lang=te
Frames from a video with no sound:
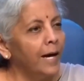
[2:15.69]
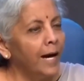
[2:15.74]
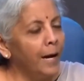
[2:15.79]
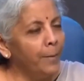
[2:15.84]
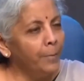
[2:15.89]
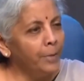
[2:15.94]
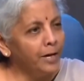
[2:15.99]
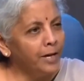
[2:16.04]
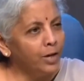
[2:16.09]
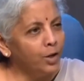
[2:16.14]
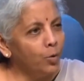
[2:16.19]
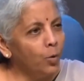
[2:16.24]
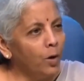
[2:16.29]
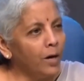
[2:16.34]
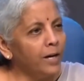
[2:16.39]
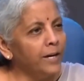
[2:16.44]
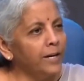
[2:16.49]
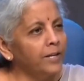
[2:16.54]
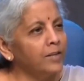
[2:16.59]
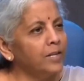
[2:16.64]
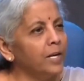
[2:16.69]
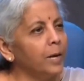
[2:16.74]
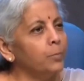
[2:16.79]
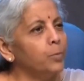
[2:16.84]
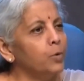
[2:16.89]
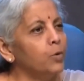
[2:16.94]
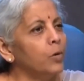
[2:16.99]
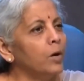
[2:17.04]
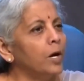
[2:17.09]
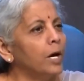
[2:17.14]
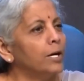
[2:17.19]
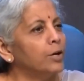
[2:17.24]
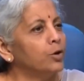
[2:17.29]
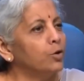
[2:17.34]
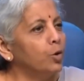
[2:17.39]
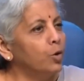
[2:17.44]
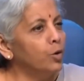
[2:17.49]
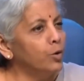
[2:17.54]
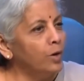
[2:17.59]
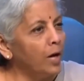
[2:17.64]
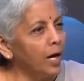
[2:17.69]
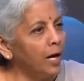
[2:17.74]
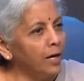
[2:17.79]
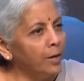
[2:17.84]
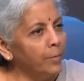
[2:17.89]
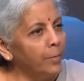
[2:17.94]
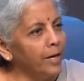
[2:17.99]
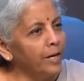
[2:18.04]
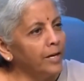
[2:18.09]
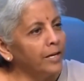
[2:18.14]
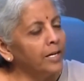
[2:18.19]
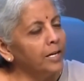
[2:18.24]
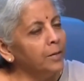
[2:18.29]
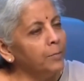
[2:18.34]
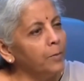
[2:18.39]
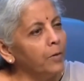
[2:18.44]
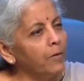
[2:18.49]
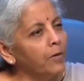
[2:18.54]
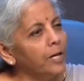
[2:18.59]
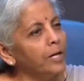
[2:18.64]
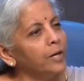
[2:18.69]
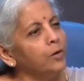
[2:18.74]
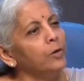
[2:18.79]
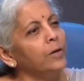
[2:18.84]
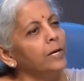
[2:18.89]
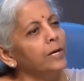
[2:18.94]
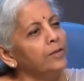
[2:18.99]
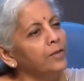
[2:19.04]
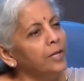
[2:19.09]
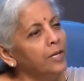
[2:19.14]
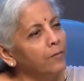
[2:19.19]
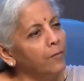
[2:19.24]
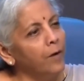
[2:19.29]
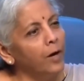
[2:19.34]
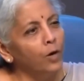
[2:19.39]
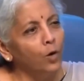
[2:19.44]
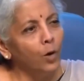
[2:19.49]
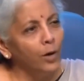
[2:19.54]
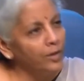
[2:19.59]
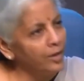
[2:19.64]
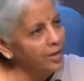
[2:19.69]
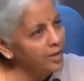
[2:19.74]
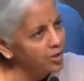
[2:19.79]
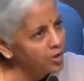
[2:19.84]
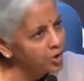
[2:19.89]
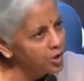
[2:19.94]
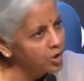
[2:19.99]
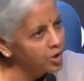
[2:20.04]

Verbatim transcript: క్యాబినెట్ ద్వారా ఎంత అప్రూవల్ అయిందో దాని మేరకి ఇప్పటివరకు ఎంత ఇవ్వాలో